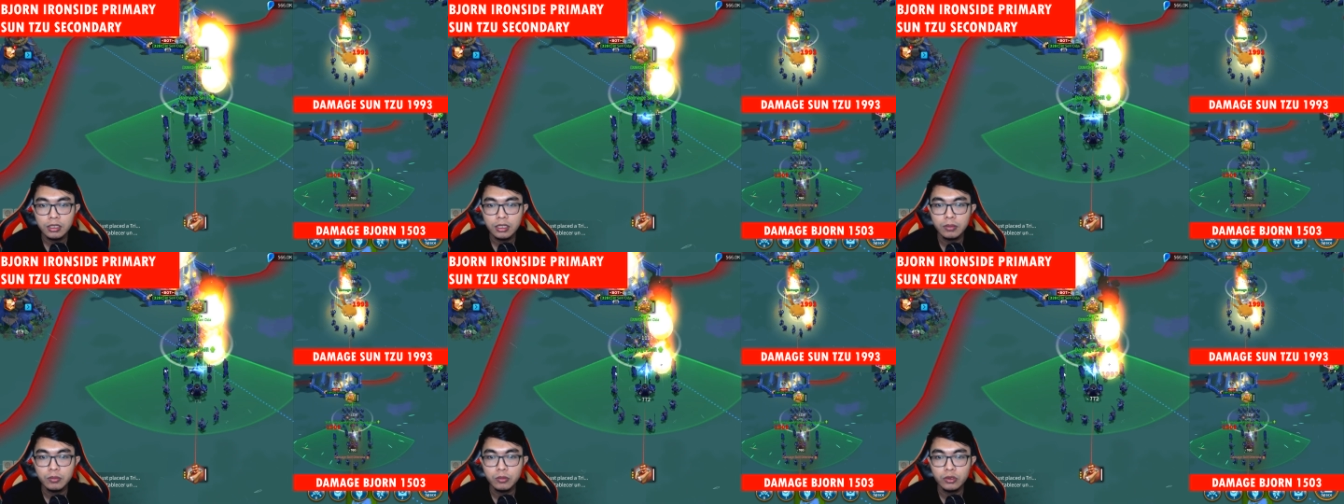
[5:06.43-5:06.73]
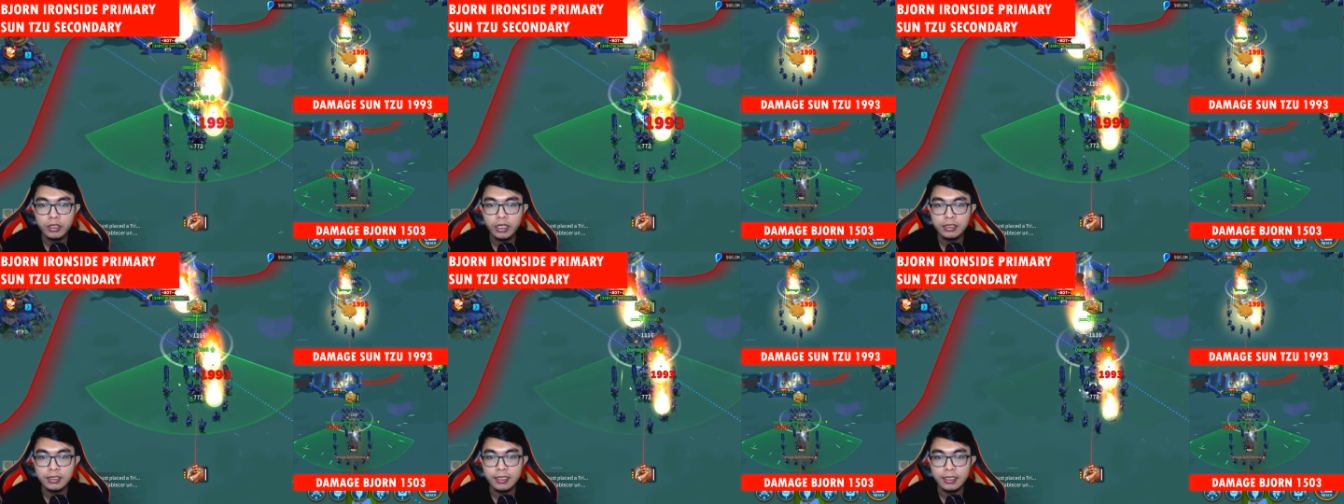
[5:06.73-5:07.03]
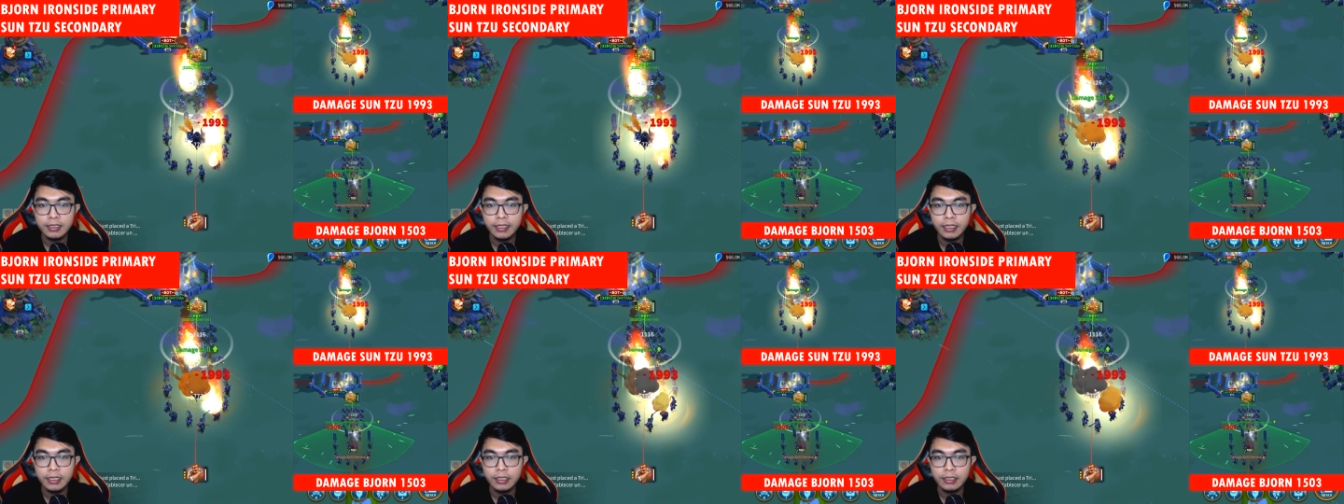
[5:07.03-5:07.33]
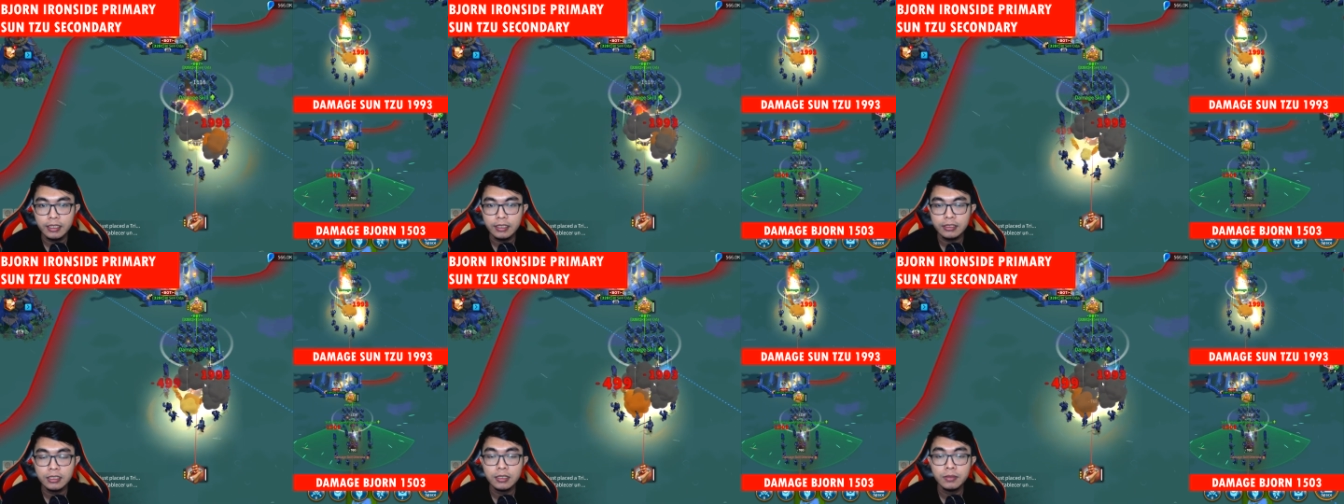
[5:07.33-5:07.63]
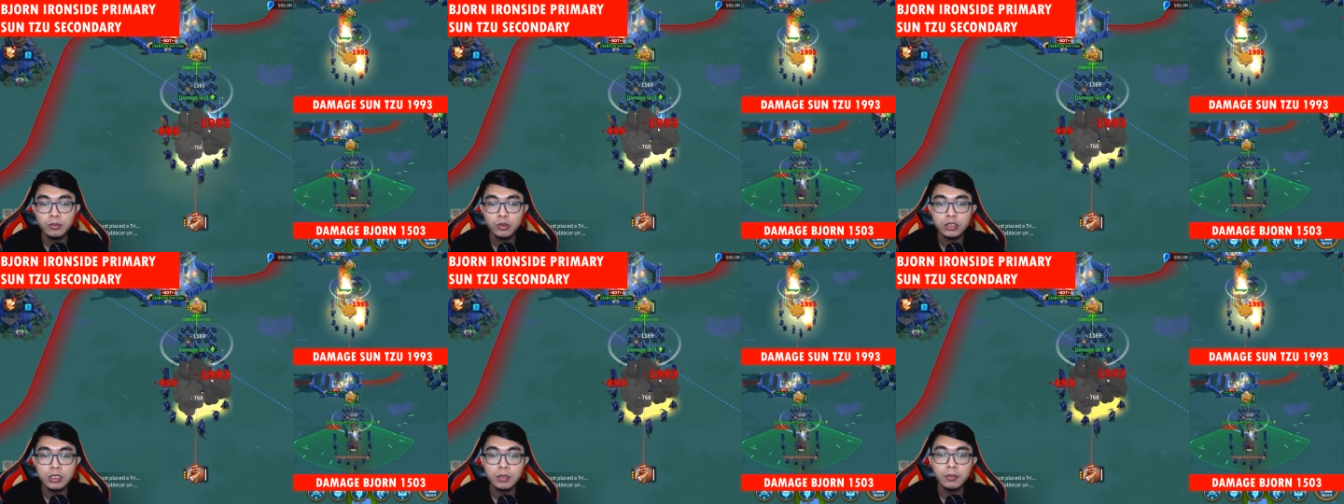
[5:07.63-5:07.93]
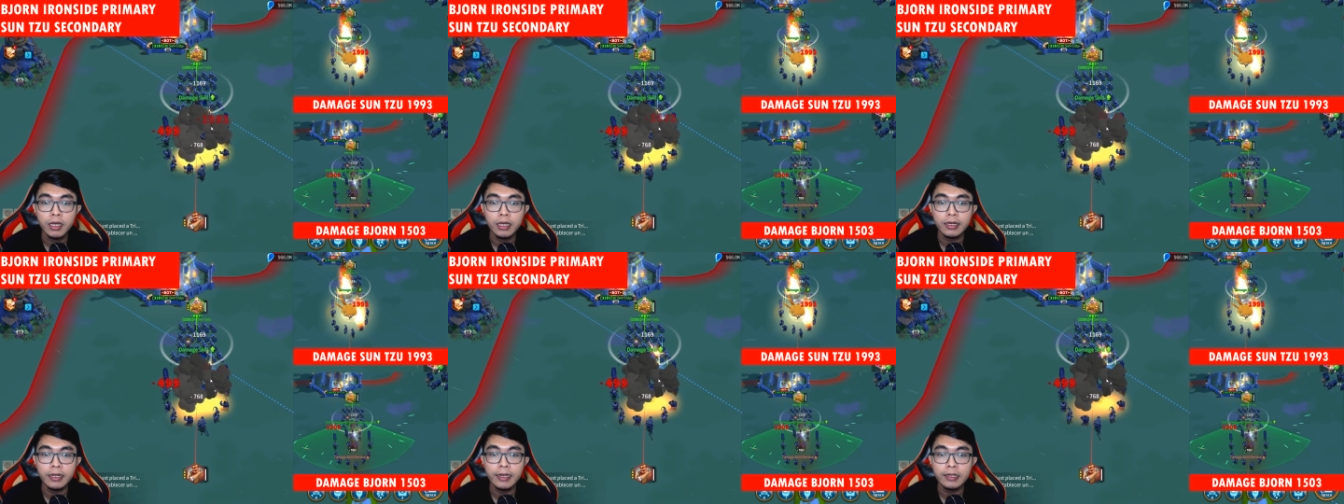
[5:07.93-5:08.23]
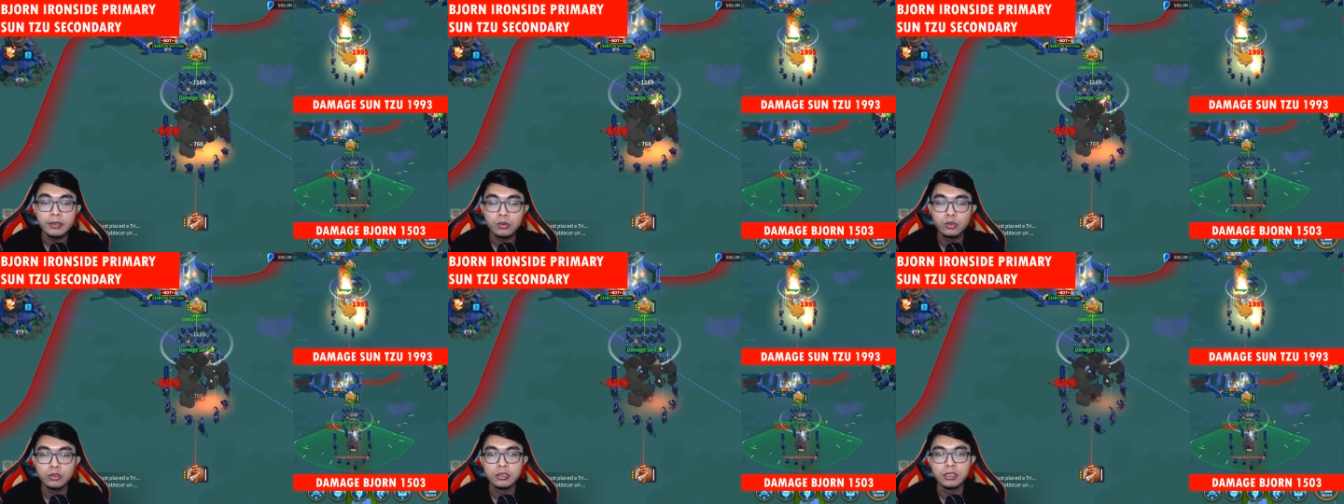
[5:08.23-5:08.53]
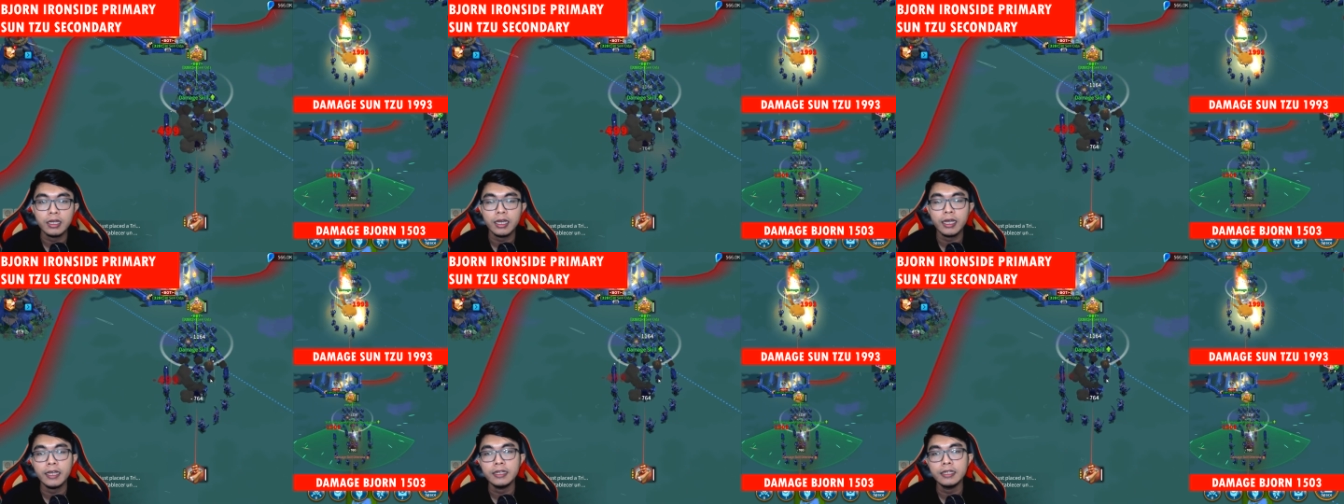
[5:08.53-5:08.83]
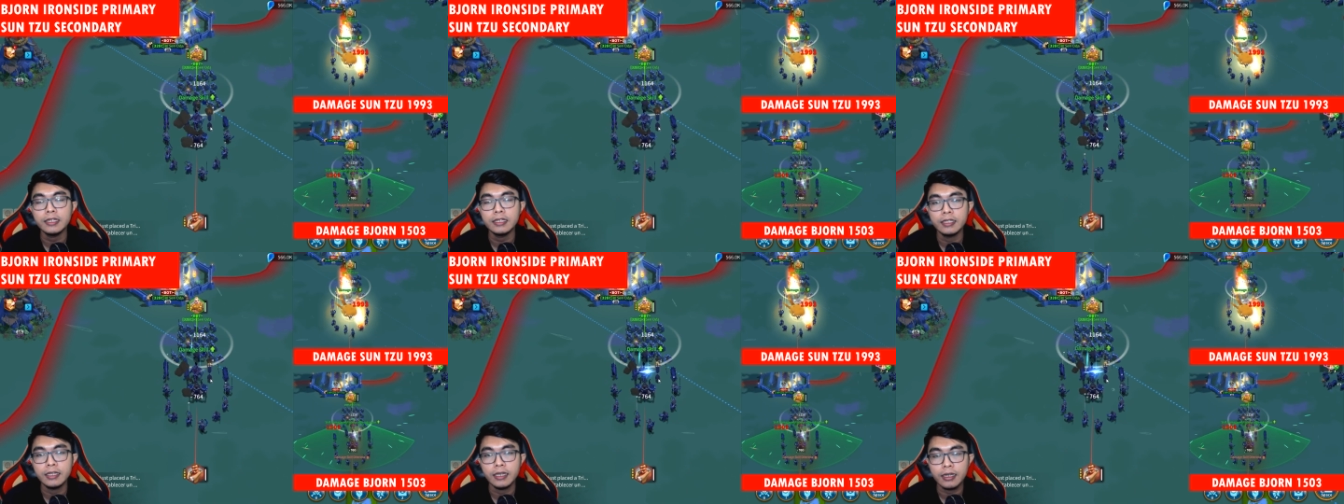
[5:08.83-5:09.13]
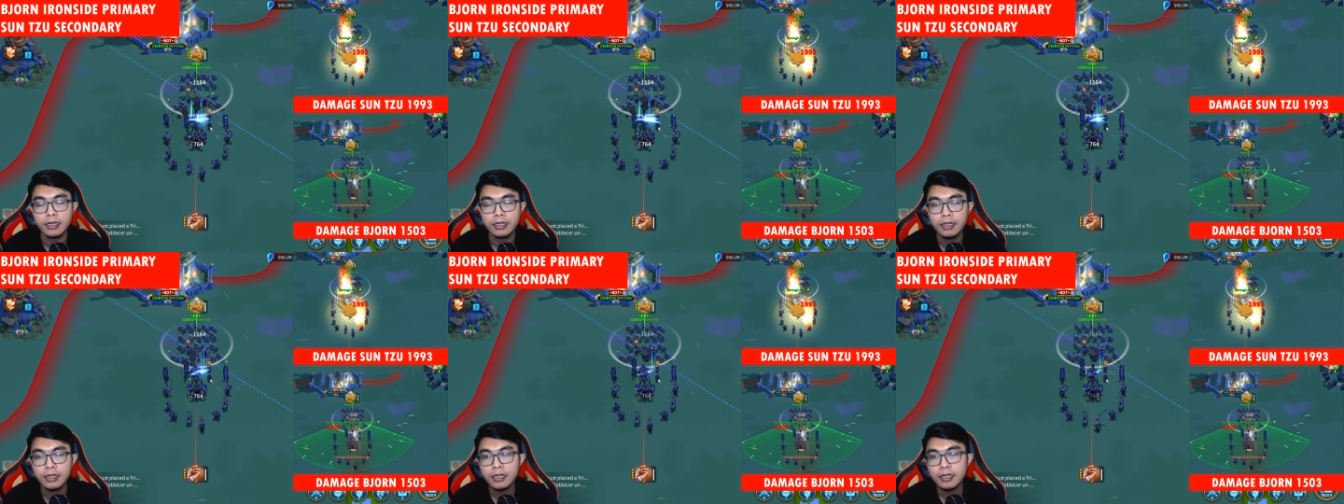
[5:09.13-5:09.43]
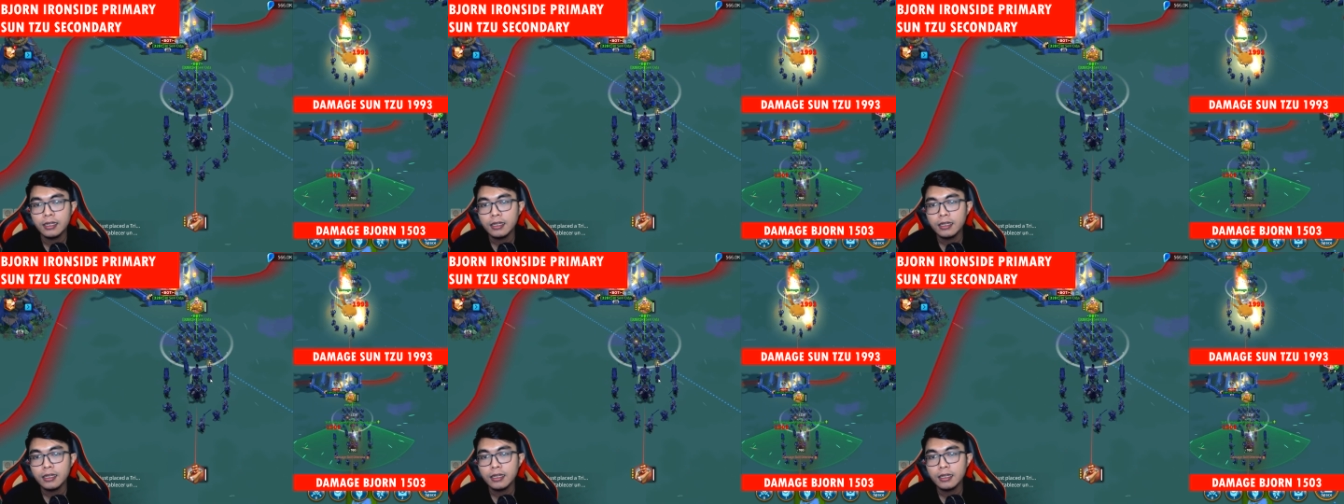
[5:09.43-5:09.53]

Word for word: Kemudian sekunderinya 1900. Nah ini dia.